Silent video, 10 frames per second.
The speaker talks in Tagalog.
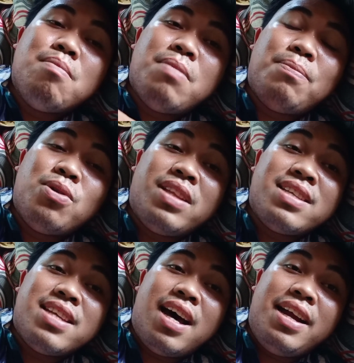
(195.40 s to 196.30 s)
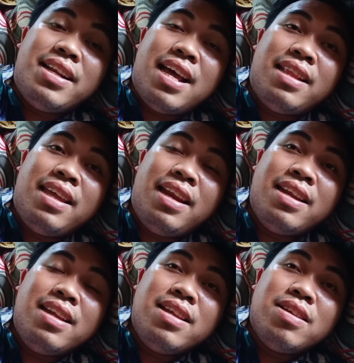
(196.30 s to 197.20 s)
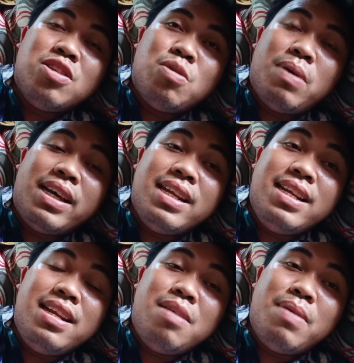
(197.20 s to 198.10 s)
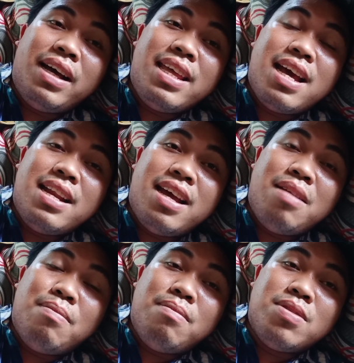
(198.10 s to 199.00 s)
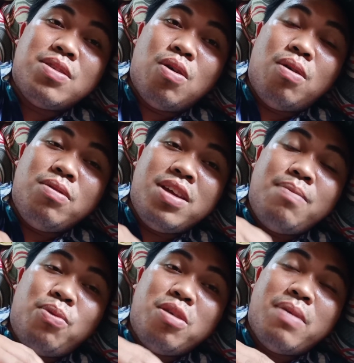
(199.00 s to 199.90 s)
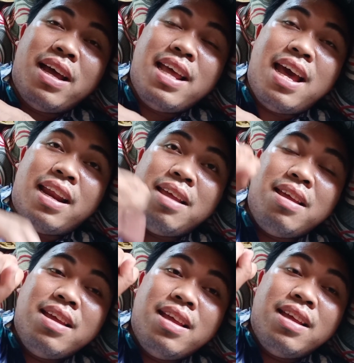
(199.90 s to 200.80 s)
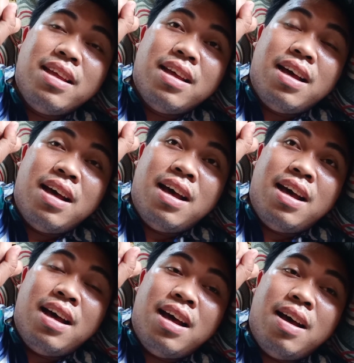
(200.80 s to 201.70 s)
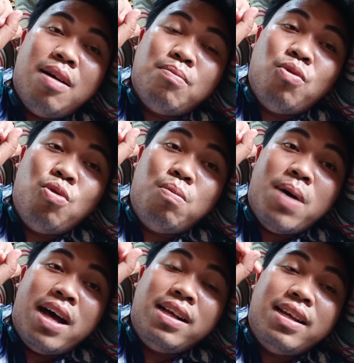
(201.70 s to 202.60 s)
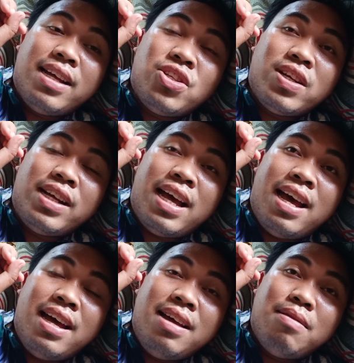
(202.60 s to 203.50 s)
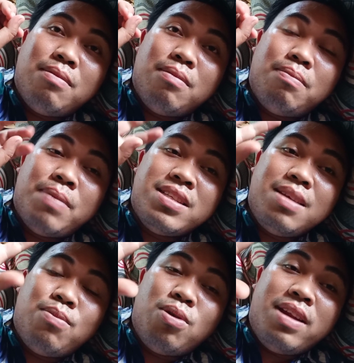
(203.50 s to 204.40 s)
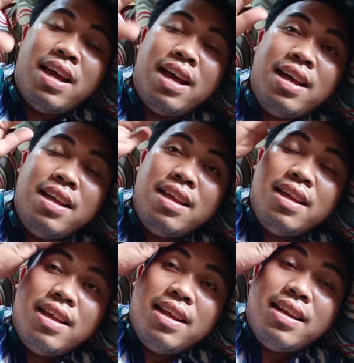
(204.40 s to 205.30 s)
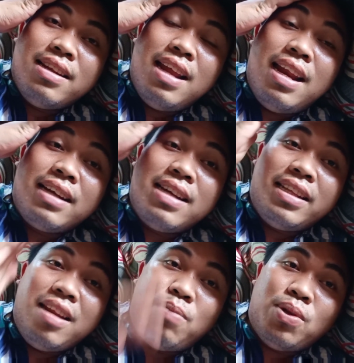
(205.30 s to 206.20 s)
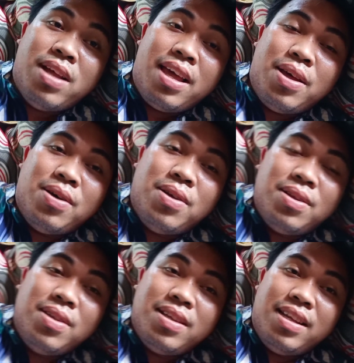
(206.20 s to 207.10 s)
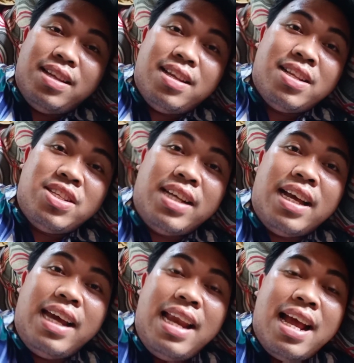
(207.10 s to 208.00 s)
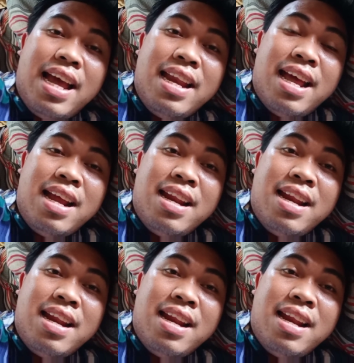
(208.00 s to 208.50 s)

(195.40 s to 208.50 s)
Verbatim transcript: papunta sa heart natin. So, pag hindi na niya makayanan, so, yan po yung mangyayari. Uh, hubag at saka possible na lalagnatin po tayo. At saka kailangan na